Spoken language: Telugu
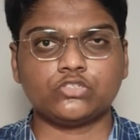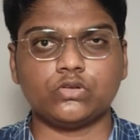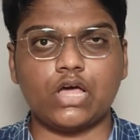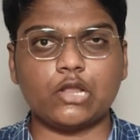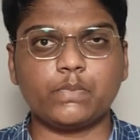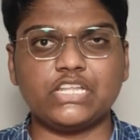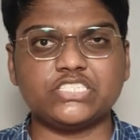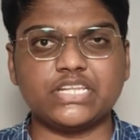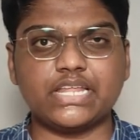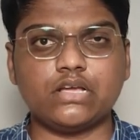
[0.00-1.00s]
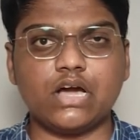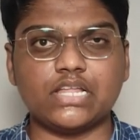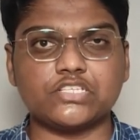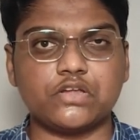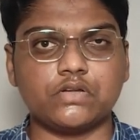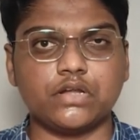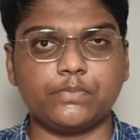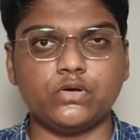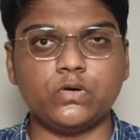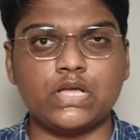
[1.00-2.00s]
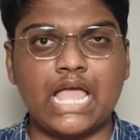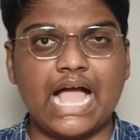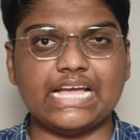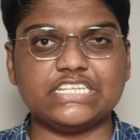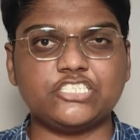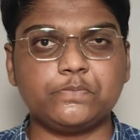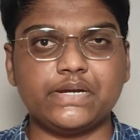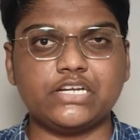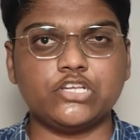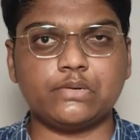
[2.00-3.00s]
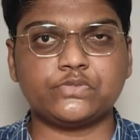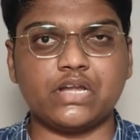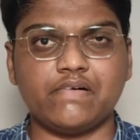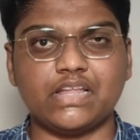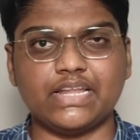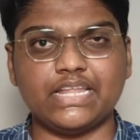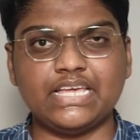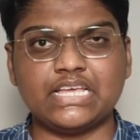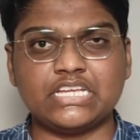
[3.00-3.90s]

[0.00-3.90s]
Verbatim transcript: సో నార్మల్ ఇంజనీరింగ్ కాలేజ్లో ఉన్నప్పుడు హైయెస్ట్ పేడ్ జాబ్స్ రావాలని